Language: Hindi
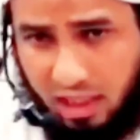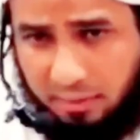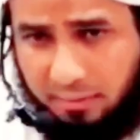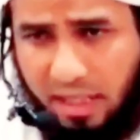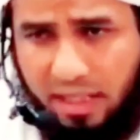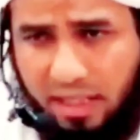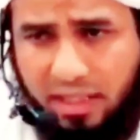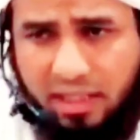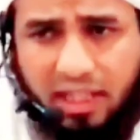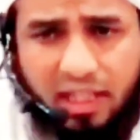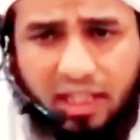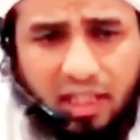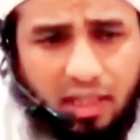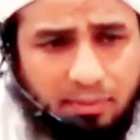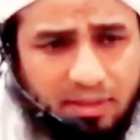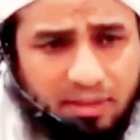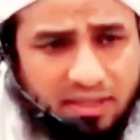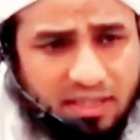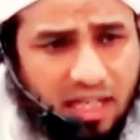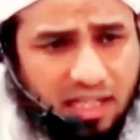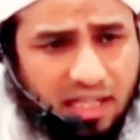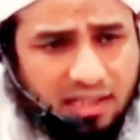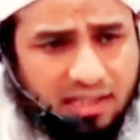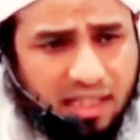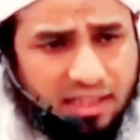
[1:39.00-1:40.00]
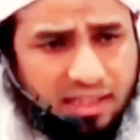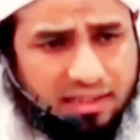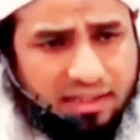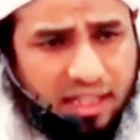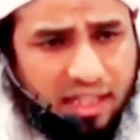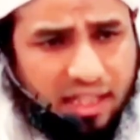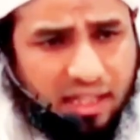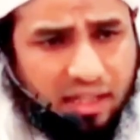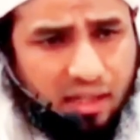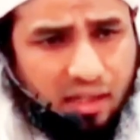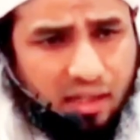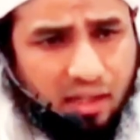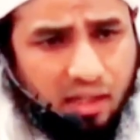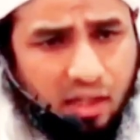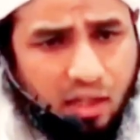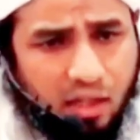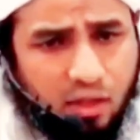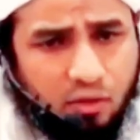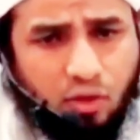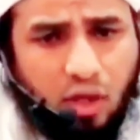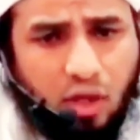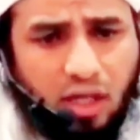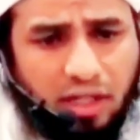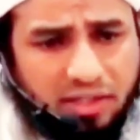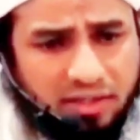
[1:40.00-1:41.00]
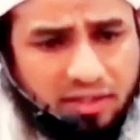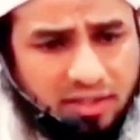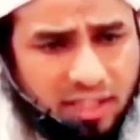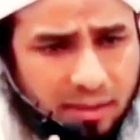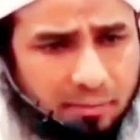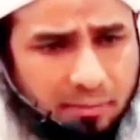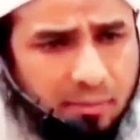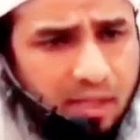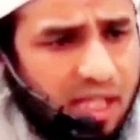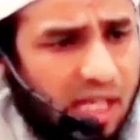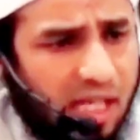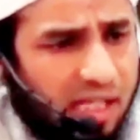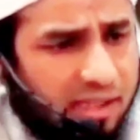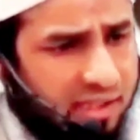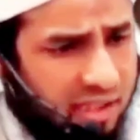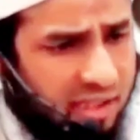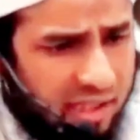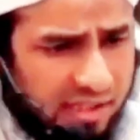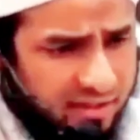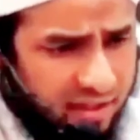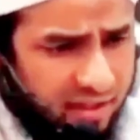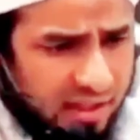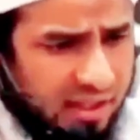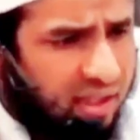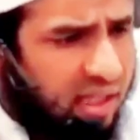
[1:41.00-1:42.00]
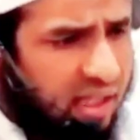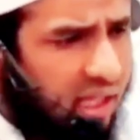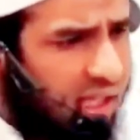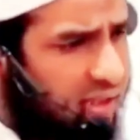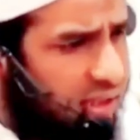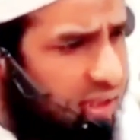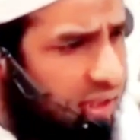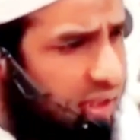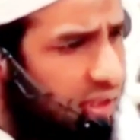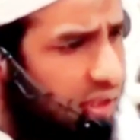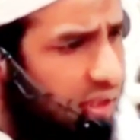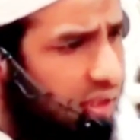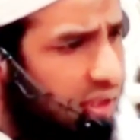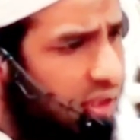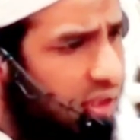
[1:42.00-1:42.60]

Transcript: ना मानने का मिजाज आता है जो हट धर्मी आती है ऐसे नहीं आती